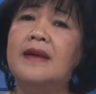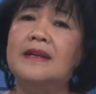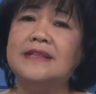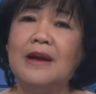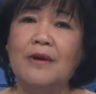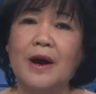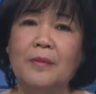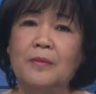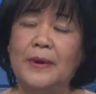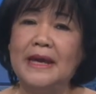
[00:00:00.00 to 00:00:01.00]
Theo
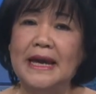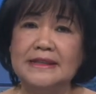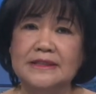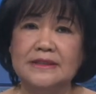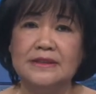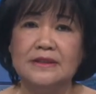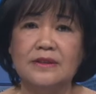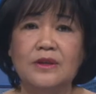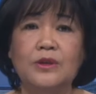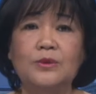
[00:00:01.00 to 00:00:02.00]
ông Nguyễn Anh Cường,
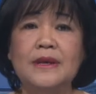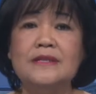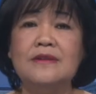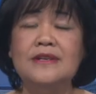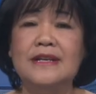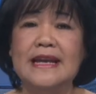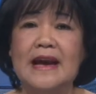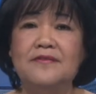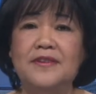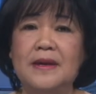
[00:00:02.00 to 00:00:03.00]
tuy số lượng
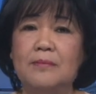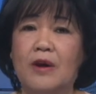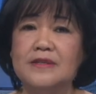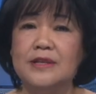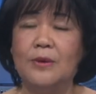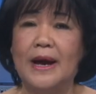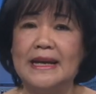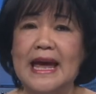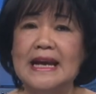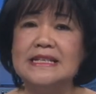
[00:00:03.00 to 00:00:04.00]
đảng viên bỏ sinh hoạt
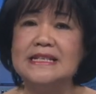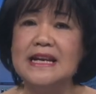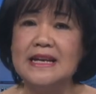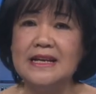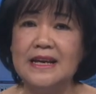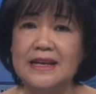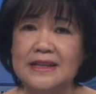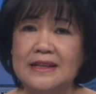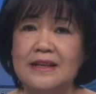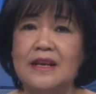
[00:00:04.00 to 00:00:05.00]
đảng rất ít
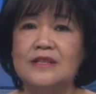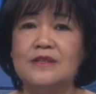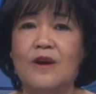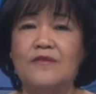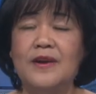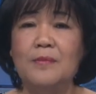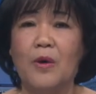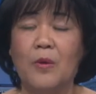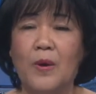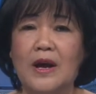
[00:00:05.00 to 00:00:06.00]
so với
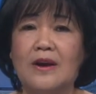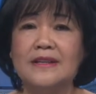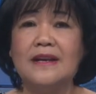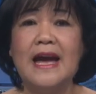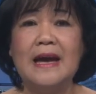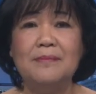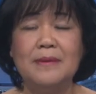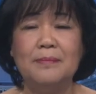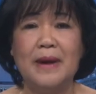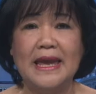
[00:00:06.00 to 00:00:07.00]
một quận có tới
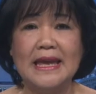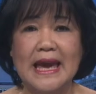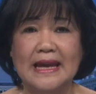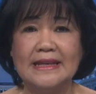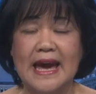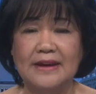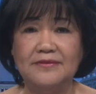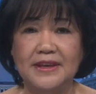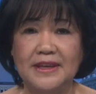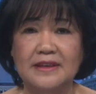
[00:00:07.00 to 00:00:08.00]
27.000 đảng
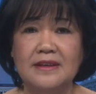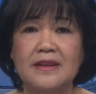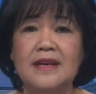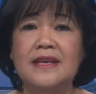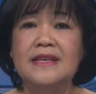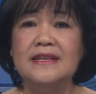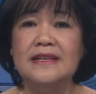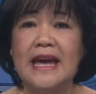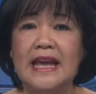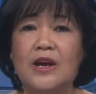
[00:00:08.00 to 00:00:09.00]
viên,
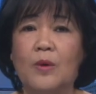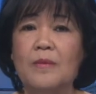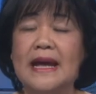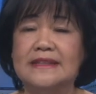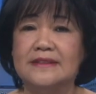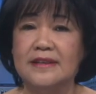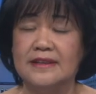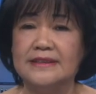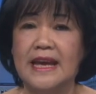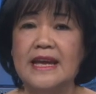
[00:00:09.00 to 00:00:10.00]
nhưng đây cũng là
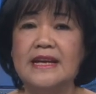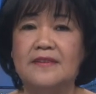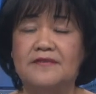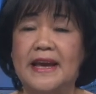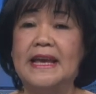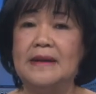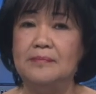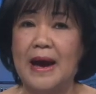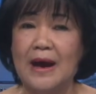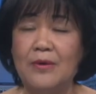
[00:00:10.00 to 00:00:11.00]
thực tế cần phải
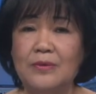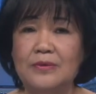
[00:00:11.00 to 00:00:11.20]
cảnh báo.